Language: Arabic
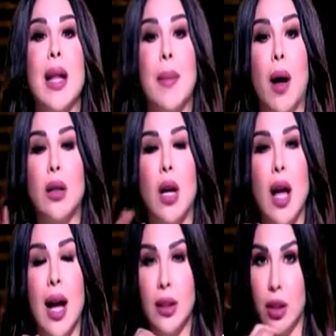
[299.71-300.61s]

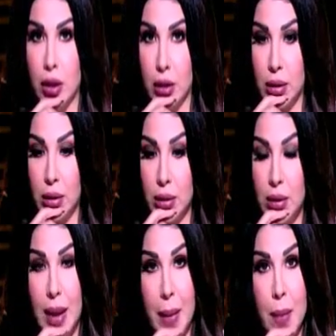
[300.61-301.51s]
بقضايا هتك عرض
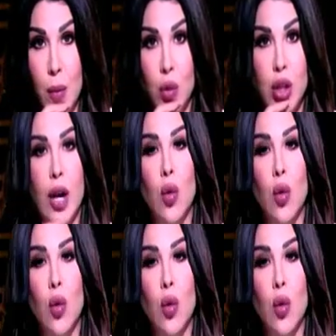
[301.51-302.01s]
تمام وشكله